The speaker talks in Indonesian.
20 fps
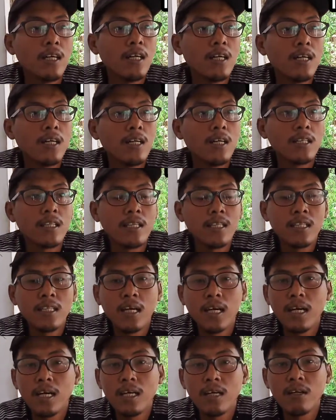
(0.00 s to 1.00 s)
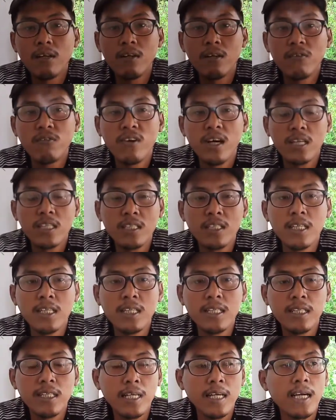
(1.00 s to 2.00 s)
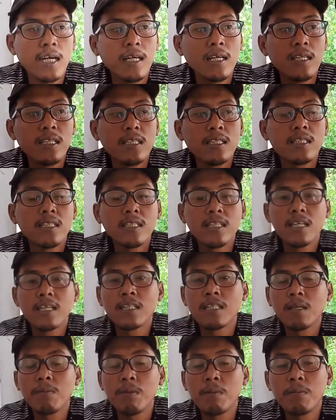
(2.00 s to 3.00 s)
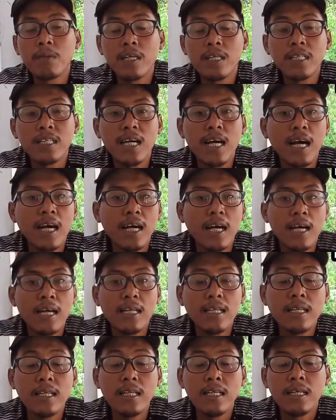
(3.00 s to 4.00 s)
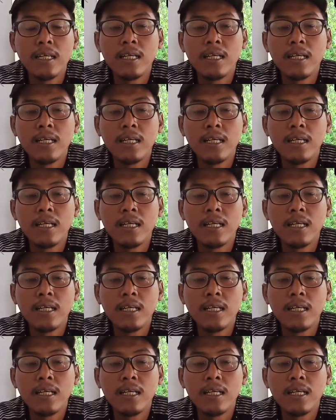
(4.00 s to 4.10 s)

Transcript: uh, tentang vaksin yang sengaja pemerintah akan